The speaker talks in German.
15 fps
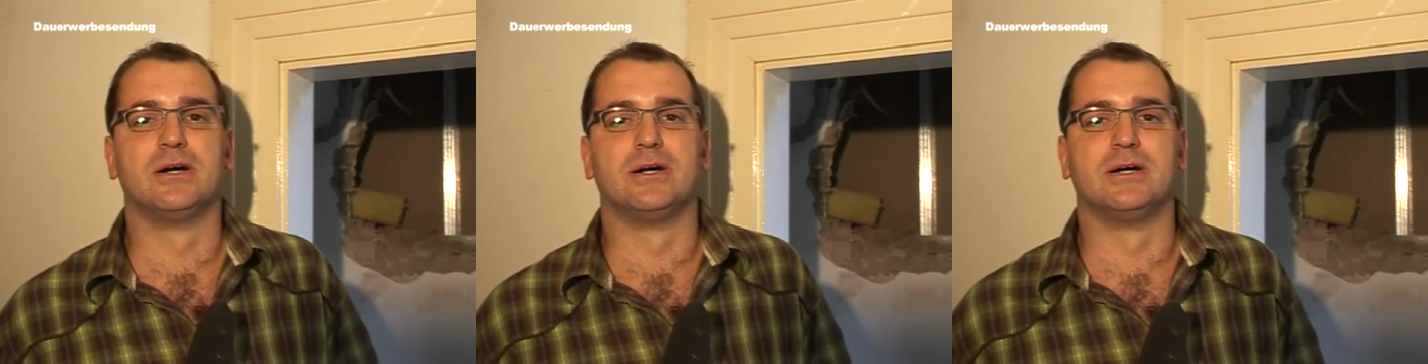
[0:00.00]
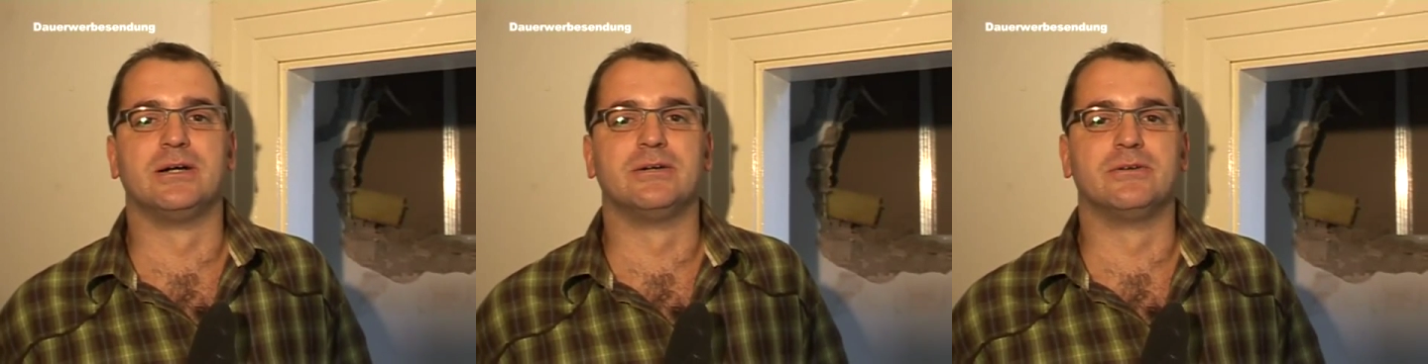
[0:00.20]

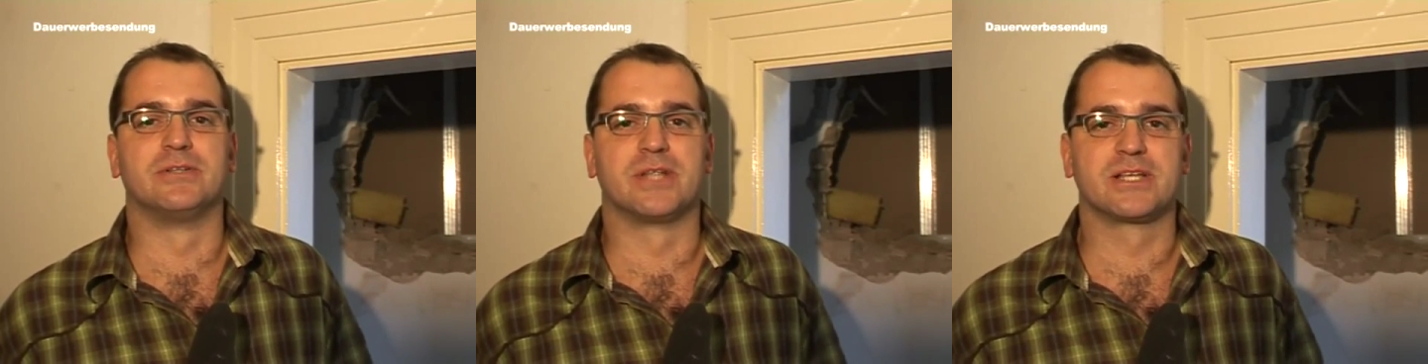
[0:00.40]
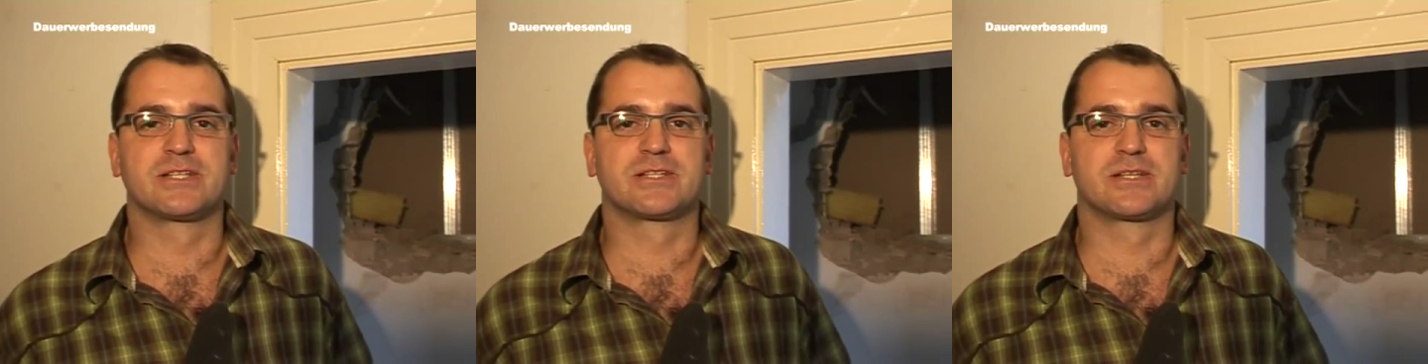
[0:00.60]
Äh,
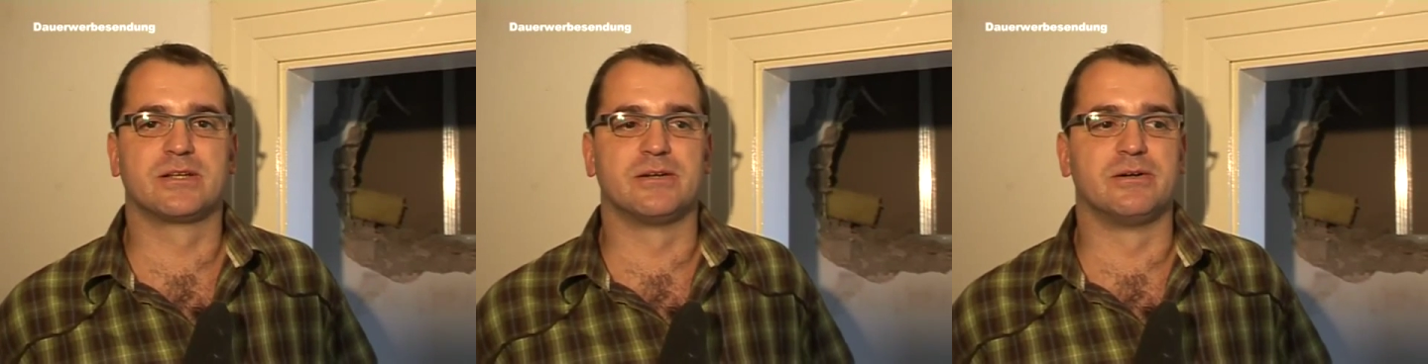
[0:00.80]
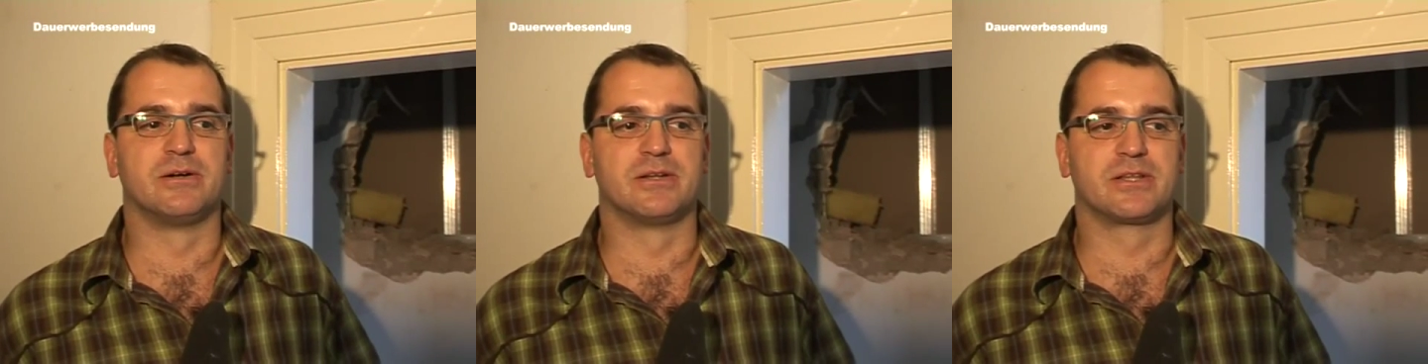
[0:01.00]
und das
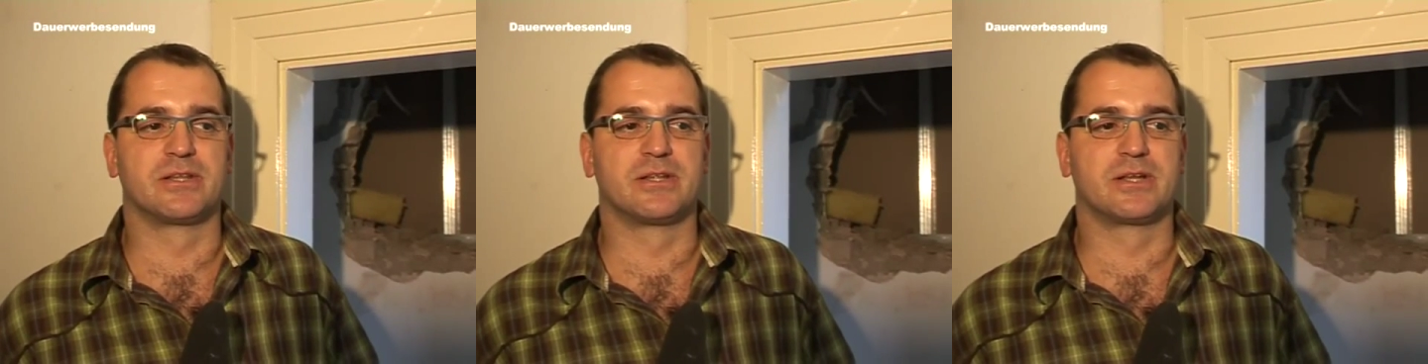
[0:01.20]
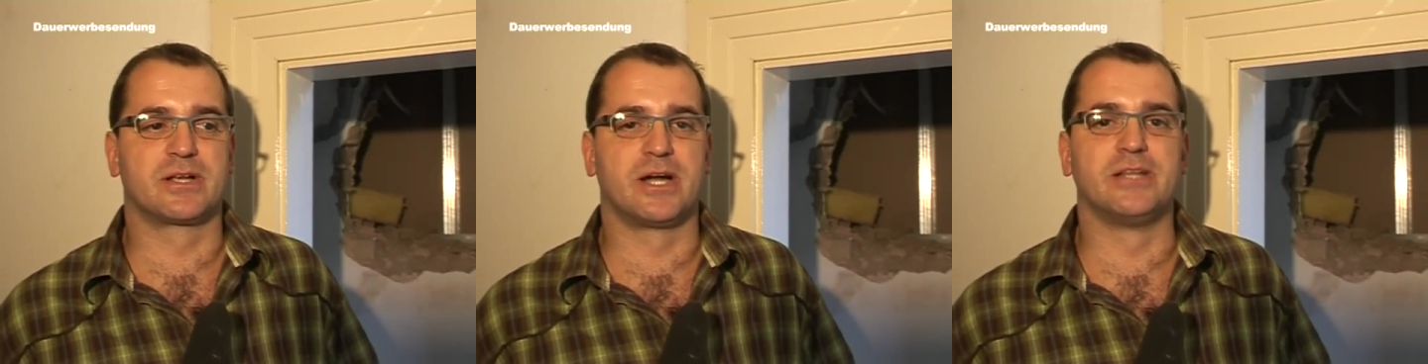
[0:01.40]
äh,
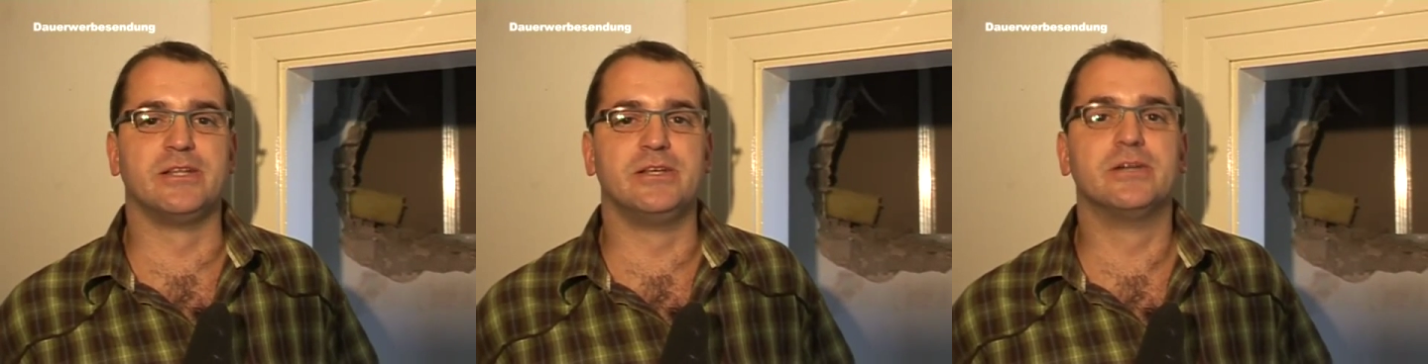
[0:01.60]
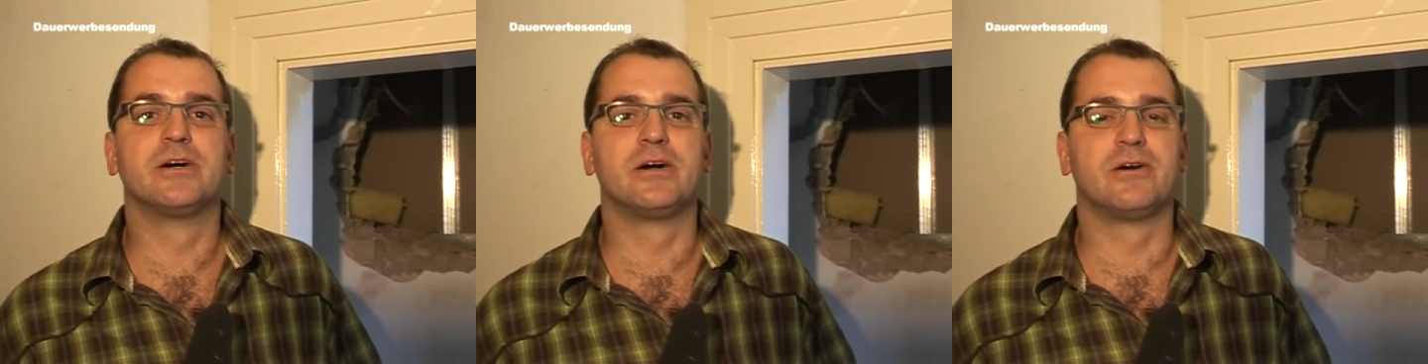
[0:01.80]
kann
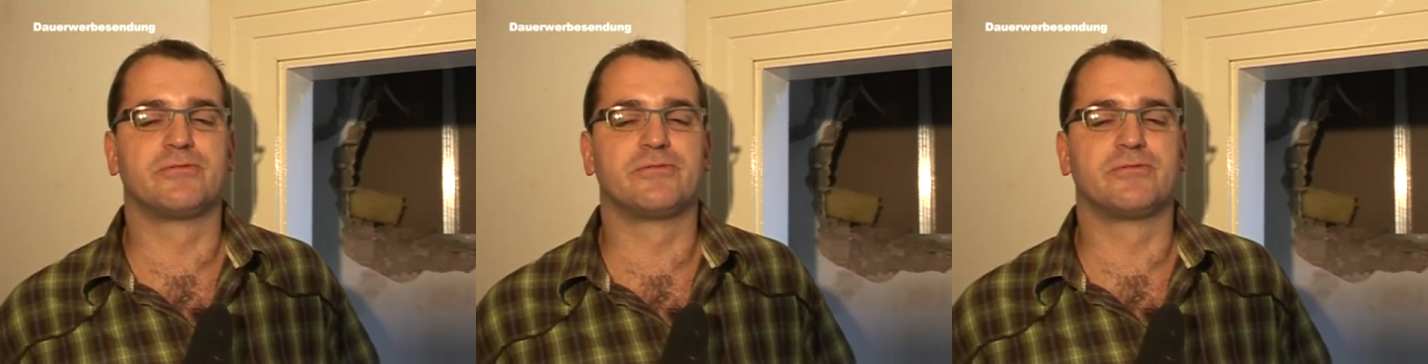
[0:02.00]
hier